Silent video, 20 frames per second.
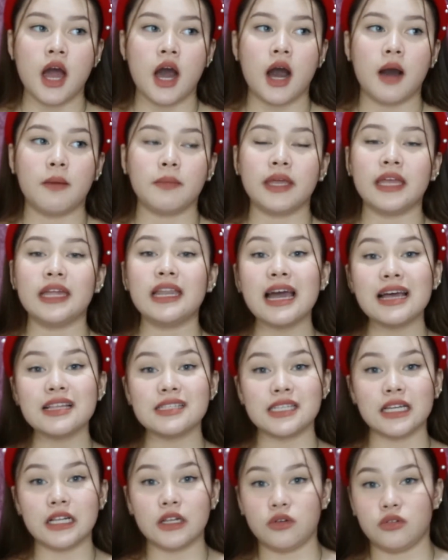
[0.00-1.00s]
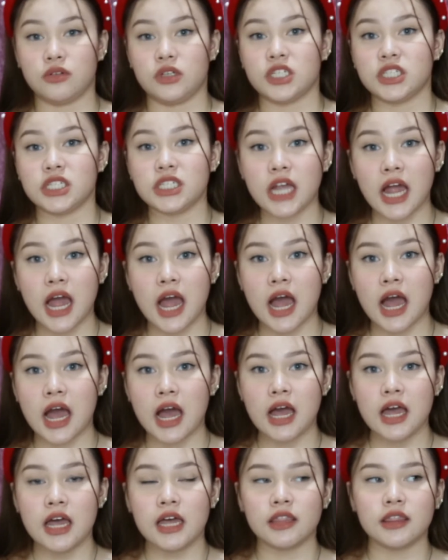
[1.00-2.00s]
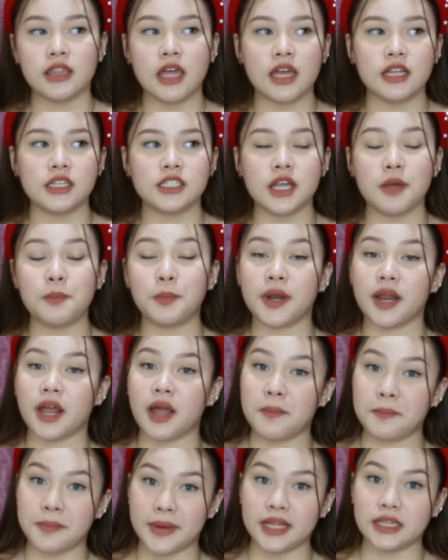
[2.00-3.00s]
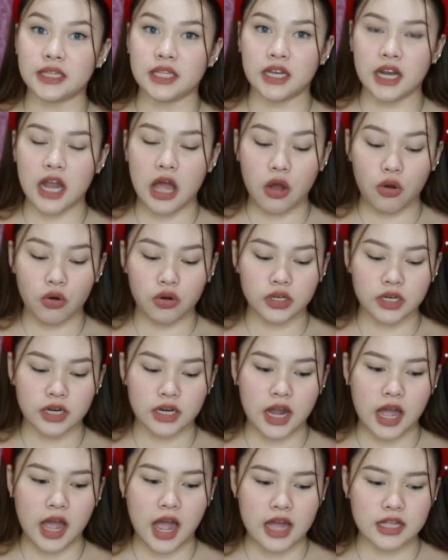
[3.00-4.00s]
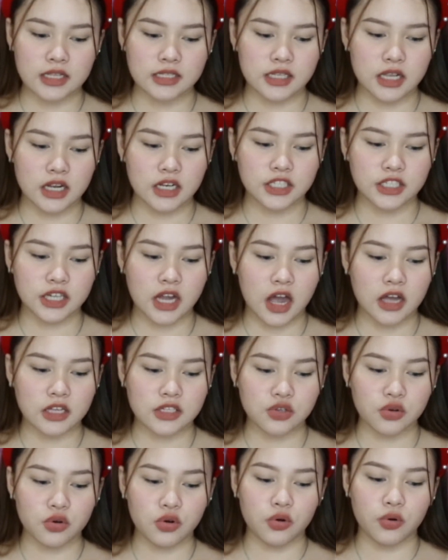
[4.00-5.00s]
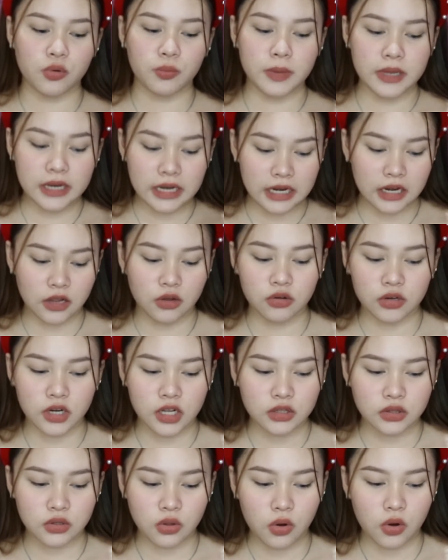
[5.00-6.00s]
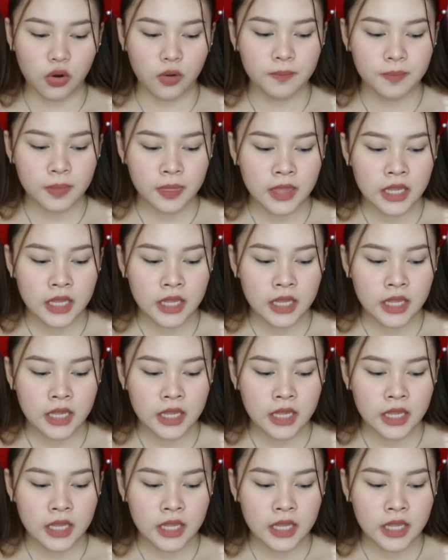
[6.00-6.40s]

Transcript: Um, kinancel ko na siya. Then, syempre, kampante na ako na na-cancel siya. So, binili ko na to.